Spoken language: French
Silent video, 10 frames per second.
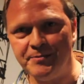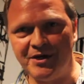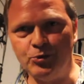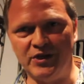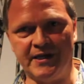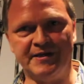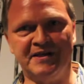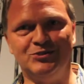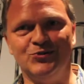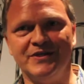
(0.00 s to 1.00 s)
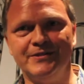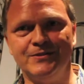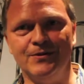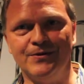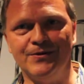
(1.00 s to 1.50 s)
par nos caricaturistes
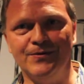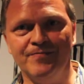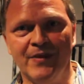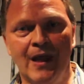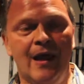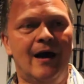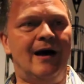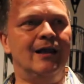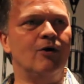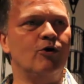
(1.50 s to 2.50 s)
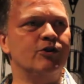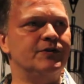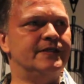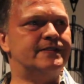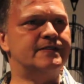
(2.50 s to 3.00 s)
locaux. Alors, on a
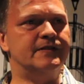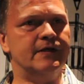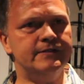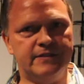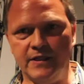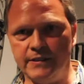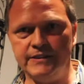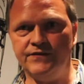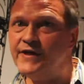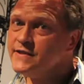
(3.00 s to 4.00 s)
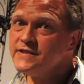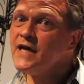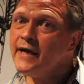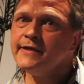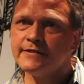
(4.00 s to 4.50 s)
décidé d'identifier
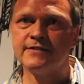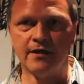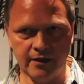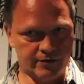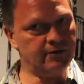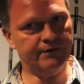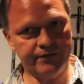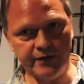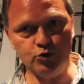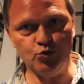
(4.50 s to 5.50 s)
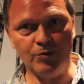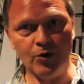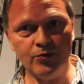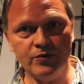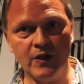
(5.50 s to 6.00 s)
cinq sortes de fin du
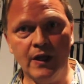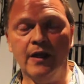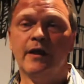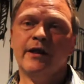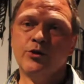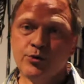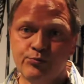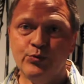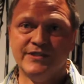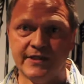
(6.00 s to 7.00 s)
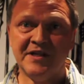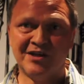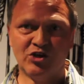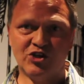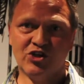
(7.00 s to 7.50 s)
monde et de puiser dans
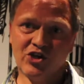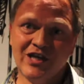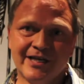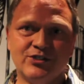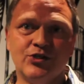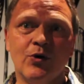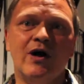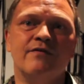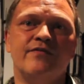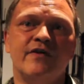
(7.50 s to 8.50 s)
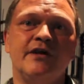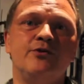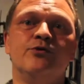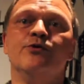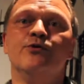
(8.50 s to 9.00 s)
notre collection afin
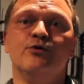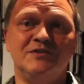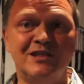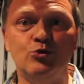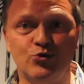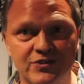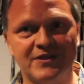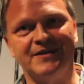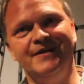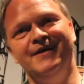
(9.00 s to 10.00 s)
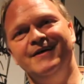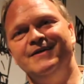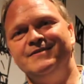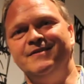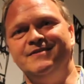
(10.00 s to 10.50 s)
d'illustrer
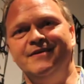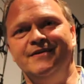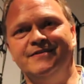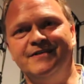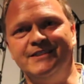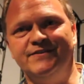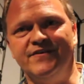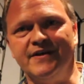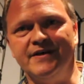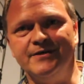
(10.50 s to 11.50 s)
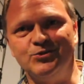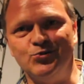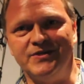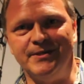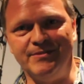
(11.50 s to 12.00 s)
ces, ces différents
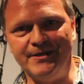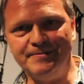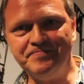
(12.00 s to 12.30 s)
sous-thèmes-là.